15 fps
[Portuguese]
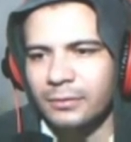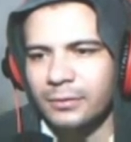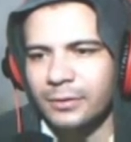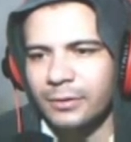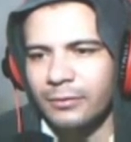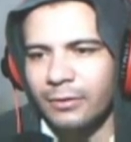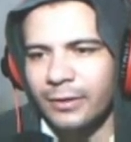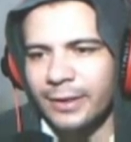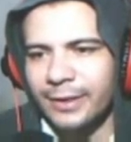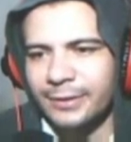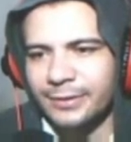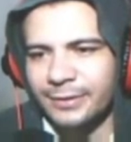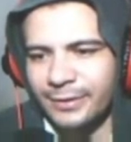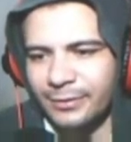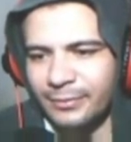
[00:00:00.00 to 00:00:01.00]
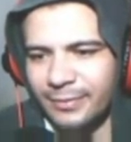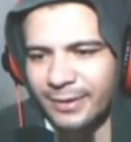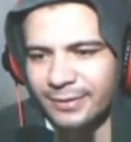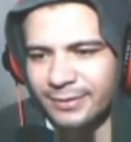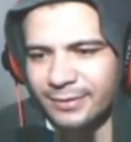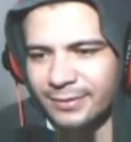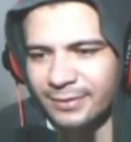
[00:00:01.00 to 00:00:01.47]
de qualquer jeito,
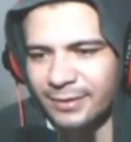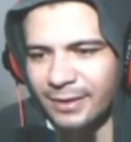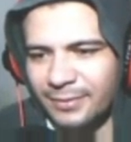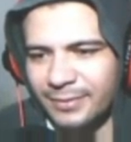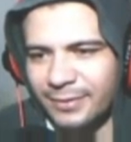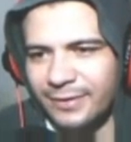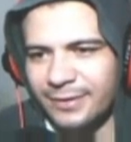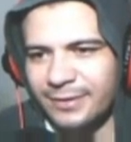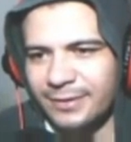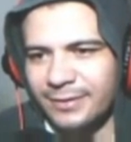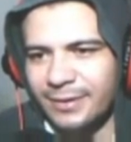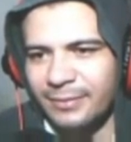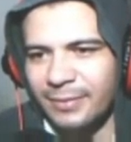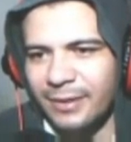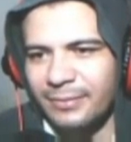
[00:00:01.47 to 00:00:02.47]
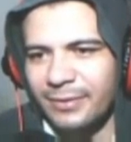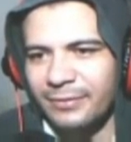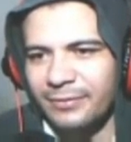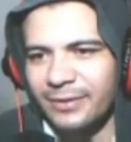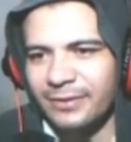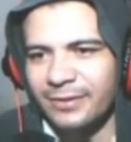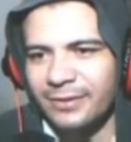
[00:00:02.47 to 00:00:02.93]
mas dá pra você fazer isso mais bem
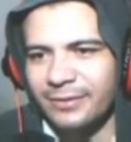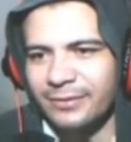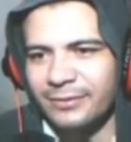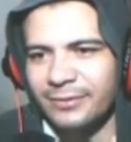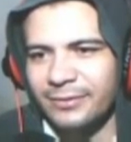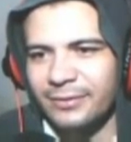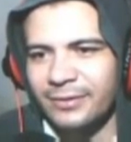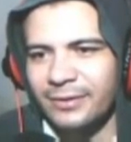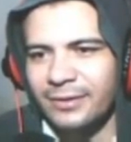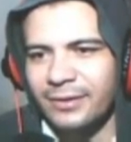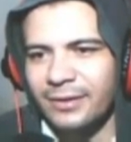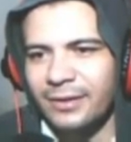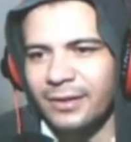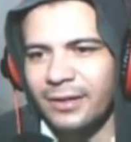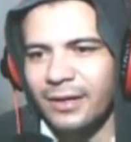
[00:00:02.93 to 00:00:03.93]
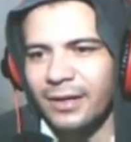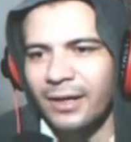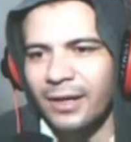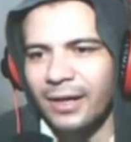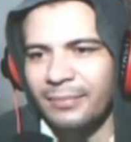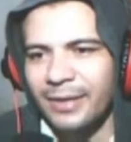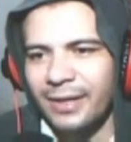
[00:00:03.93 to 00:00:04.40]
feito aí, viu?
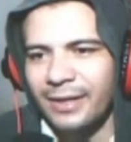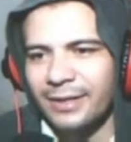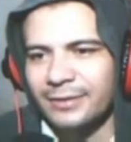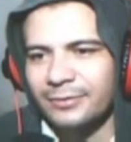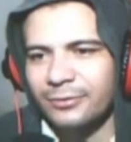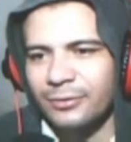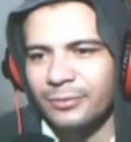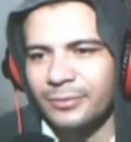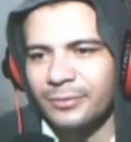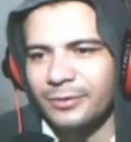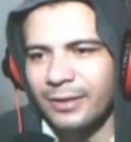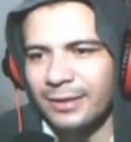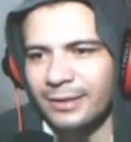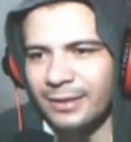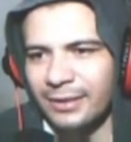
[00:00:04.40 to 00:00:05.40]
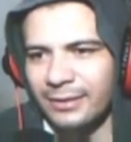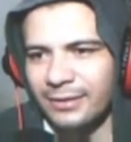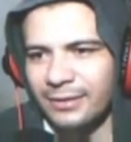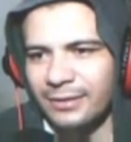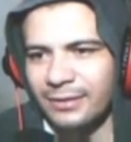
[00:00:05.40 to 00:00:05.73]
Minha casa ficou muito quadrada.